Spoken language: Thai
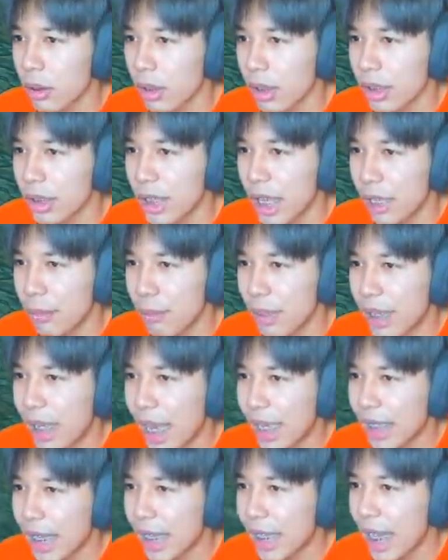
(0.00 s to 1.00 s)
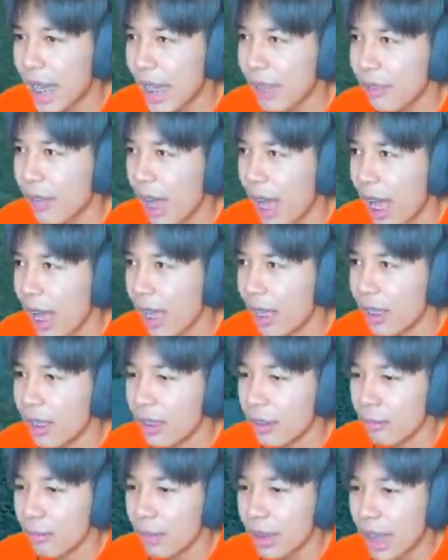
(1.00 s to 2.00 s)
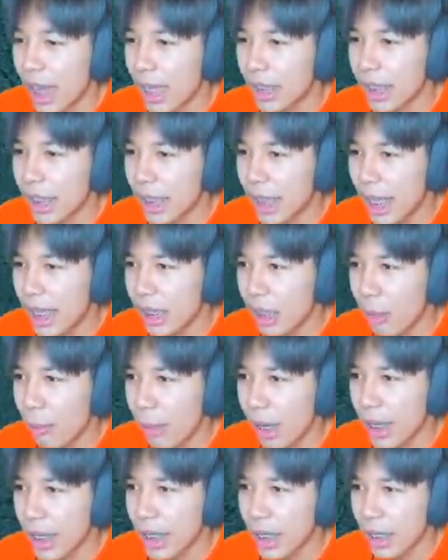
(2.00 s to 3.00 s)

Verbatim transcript: เยสมีการอาเกนว่ะมีการอาเกนเอาใหม่